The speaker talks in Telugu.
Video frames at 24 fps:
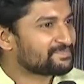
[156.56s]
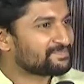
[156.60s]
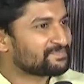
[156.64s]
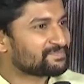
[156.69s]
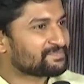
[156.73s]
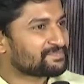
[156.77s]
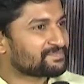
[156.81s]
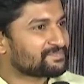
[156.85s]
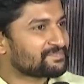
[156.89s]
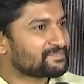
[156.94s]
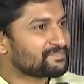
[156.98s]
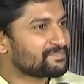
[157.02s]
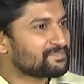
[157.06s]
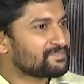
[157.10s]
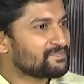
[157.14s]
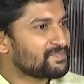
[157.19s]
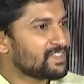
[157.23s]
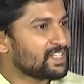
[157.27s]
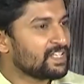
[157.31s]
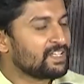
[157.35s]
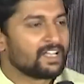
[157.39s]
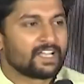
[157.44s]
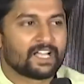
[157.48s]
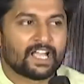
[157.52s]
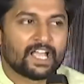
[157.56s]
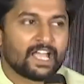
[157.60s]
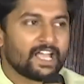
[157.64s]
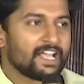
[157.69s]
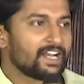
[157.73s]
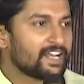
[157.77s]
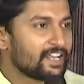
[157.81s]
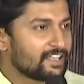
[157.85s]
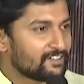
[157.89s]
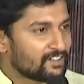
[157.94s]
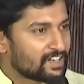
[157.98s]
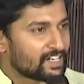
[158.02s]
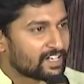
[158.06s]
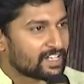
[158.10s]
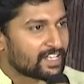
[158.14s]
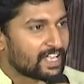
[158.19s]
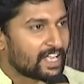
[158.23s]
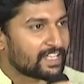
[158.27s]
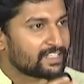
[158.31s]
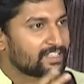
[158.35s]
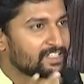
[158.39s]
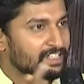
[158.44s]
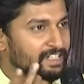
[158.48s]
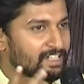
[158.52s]
ఏమైనా ఉంటాయా ఏం లేవండి
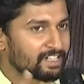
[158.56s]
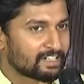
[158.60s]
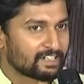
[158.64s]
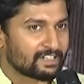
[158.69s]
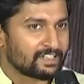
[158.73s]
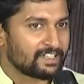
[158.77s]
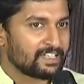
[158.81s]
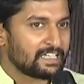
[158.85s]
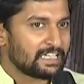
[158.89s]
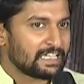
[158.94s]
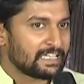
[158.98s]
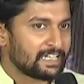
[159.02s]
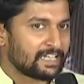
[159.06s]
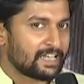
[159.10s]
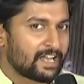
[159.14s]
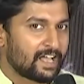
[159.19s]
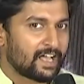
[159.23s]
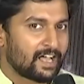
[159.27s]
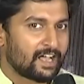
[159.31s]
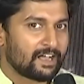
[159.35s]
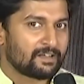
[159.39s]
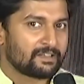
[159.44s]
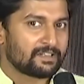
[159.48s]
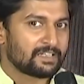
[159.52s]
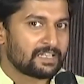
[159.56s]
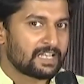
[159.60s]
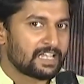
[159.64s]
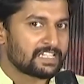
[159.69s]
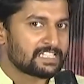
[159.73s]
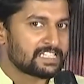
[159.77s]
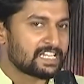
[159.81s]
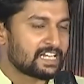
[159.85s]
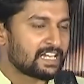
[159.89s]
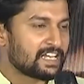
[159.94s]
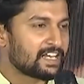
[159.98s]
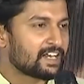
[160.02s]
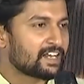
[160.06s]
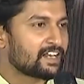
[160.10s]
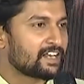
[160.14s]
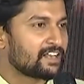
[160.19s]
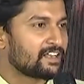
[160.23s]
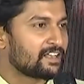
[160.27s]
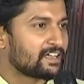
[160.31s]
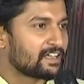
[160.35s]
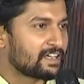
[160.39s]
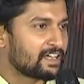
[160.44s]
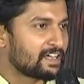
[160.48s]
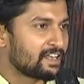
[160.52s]
ఐ థింక్ uh, నా నా
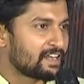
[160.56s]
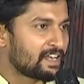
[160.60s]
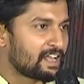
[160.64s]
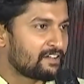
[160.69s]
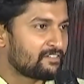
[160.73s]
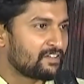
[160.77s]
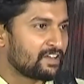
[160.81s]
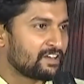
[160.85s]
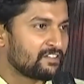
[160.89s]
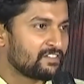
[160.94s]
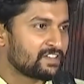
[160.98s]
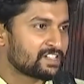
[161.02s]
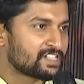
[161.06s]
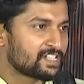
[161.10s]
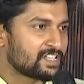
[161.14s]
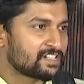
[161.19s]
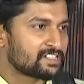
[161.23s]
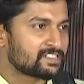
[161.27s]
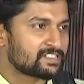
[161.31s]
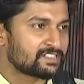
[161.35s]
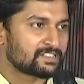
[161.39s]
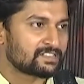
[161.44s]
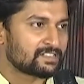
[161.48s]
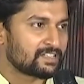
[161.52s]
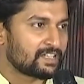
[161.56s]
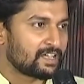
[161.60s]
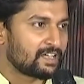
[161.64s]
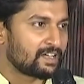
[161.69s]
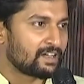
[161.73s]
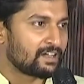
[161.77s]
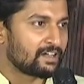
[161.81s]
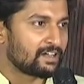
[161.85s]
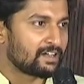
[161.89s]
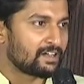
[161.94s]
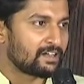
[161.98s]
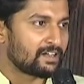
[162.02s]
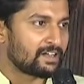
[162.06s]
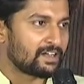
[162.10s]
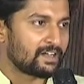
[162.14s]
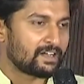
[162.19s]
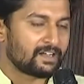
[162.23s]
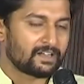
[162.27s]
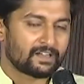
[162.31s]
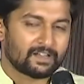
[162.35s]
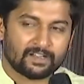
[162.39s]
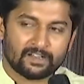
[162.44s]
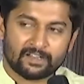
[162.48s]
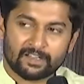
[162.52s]
జనరల్గా నా వెల్విషర్స్ uh,
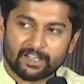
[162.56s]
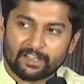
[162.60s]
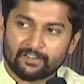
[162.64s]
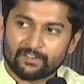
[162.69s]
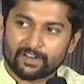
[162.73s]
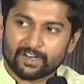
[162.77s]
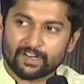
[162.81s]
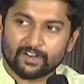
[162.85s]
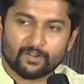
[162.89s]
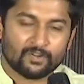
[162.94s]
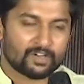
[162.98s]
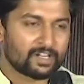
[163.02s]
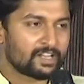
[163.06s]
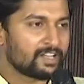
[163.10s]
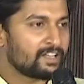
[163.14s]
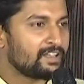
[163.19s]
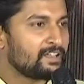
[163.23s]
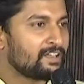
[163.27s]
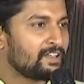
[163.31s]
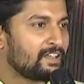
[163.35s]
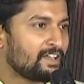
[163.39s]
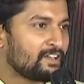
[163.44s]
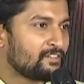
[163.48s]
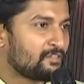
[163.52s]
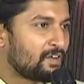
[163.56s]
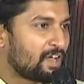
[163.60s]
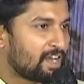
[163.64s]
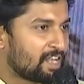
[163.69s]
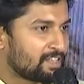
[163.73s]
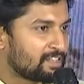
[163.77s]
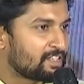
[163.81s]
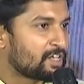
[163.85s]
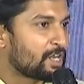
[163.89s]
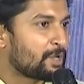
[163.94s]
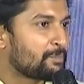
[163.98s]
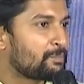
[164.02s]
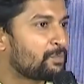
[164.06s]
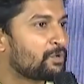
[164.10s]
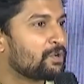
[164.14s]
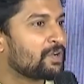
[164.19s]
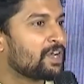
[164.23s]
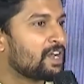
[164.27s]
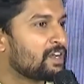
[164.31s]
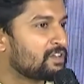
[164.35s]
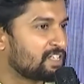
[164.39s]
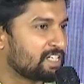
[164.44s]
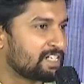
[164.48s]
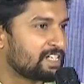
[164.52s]
uh, ఎవరైనా ఉంటే వాళ్ళందరూ ఎప్పుడు
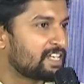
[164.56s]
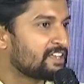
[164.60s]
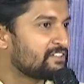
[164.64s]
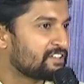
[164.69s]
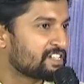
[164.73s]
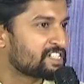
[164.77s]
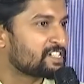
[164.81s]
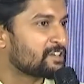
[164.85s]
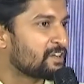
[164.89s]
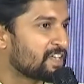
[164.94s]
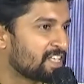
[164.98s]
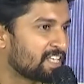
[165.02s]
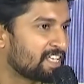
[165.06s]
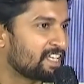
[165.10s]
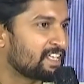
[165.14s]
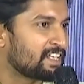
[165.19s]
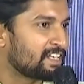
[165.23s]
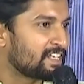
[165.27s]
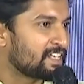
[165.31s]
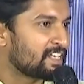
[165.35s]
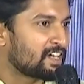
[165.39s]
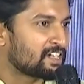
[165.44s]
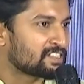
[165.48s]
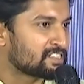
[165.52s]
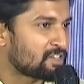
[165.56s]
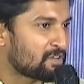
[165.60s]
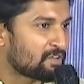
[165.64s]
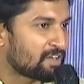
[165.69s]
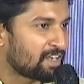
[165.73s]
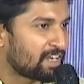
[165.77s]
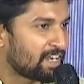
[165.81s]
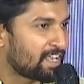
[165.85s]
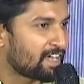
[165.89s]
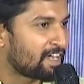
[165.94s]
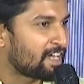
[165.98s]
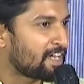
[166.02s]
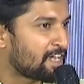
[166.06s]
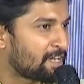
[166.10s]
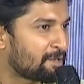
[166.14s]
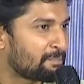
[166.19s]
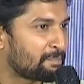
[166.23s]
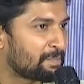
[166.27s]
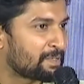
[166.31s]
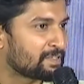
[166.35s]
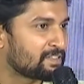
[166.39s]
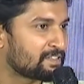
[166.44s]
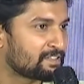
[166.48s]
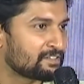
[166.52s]
నన్ను తిట్టే విషయం అదే నీకు అసలు ఒక లెక్క
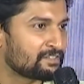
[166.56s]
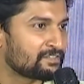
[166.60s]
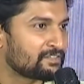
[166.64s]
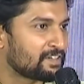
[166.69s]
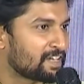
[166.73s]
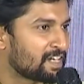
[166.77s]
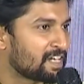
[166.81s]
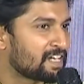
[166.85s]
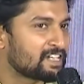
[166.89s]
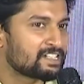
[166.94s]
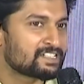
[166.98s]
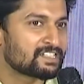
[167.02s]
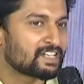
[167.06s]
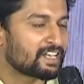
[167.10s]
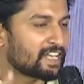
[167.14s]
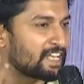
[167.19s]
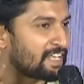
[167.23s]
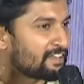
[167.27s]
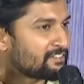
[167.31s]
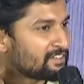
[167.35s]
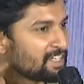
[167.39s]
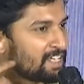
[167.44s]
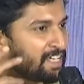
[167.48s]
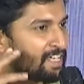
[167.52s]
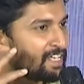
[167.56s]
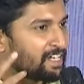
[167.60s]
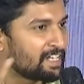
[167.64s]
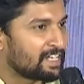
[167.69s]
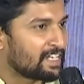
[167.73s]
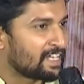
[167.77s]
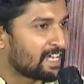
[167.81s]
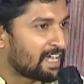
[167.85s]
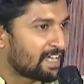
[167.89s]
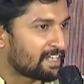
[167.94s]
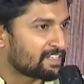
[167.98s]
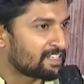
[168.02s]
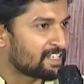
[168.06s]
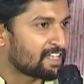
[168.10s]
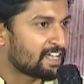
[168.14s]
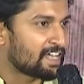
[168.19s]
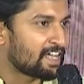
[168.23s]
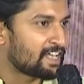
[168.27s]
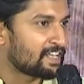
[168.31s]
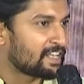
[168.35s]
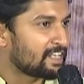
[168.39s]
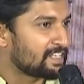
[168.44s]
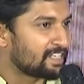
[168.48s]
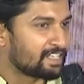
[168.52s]
పత్రం ఫైనాన్షియల్గా ఏమి నీకు అర్థం
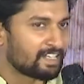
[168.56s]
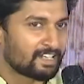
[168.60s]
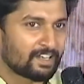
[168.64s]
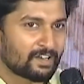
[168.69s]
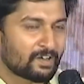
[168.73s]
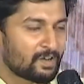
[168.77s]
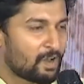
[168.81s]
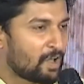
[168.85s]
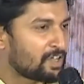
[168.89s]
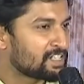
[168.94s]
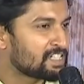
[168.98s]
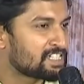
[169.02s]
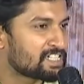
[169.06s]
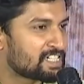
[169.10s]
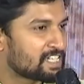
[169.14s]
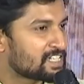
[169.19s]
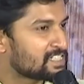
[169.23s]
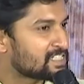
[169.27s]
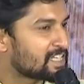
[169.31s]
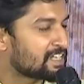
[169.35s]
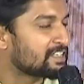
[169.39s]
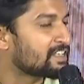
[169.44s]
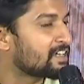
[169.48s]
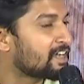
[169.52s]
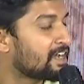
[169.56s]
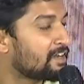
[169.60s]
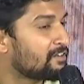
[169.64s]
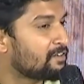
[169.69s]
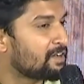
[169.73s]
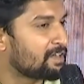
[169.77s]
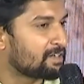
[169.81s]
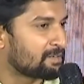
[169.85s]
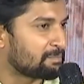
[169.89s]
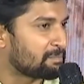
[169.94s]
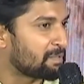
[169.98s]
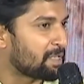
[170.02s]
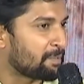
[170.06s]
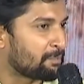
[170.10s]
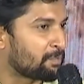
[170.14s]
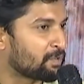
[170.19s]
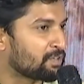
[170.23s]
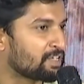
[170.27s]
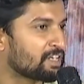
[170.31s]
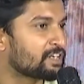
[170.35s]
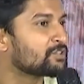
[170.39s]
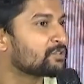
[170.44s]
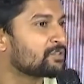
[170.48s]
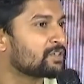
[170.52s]
కాదా దీని లాజిస్టిక్స్ అర్థం కావా అని
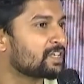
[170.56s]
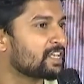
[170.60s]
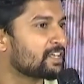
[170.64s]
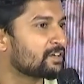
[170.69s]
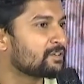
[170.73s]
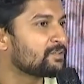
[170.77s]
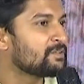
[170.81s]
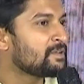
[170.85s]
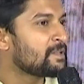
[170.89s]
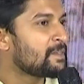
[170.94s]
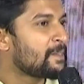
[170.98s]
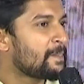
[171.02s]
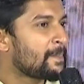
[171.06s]
ఎప్పుడు తిడుతుంటారు